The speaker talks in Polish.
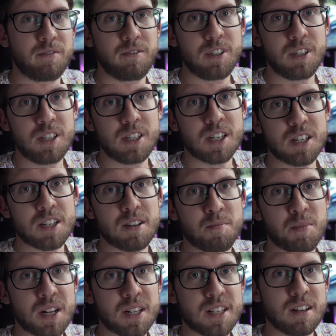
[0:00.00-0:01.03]
widzicie, że
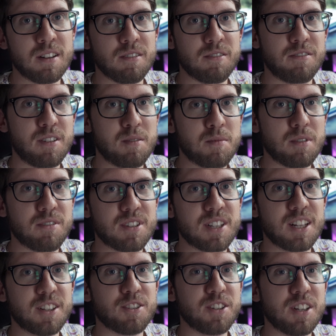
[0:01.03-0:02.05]
praca
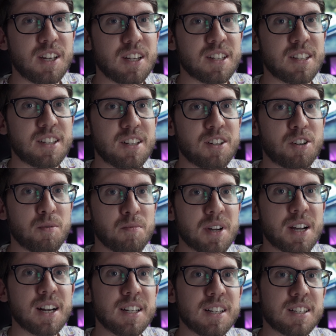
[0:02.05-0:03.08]
filmowca to nie jest tylko
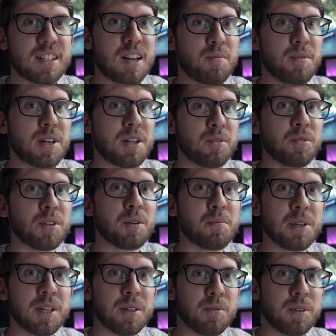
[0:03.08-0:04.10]
bieganie z kamerą i
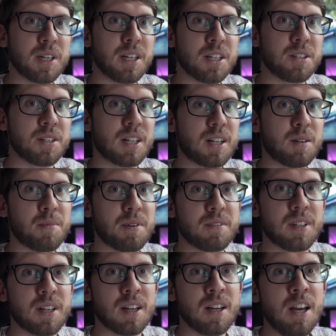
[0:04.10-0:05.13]
robienie ujęć. Tak
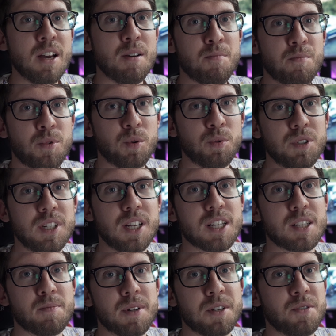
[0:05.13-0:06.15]
naprawdę pół
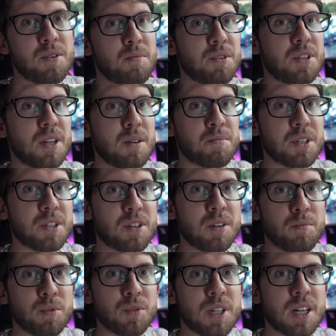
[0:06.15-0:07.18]
dnia spędziłem dzisiaj przed
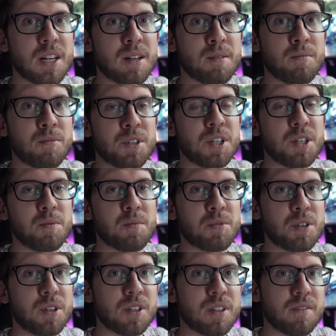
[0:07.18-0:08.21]
komputerem, musieliśmy
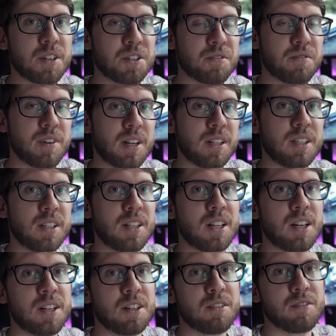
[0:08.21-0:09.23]
przygotować oferty
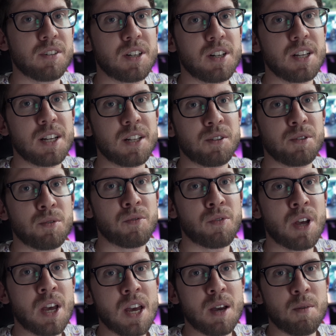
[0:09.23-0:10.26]
dla nowych klientów,
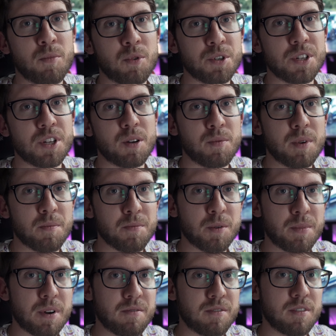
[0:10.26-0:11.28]
później robiłem
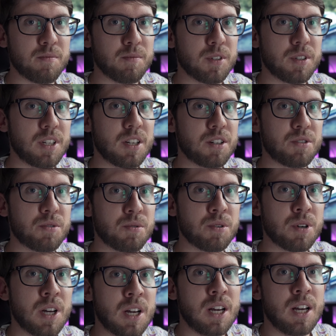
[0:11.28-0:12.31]
poprawki w montażu.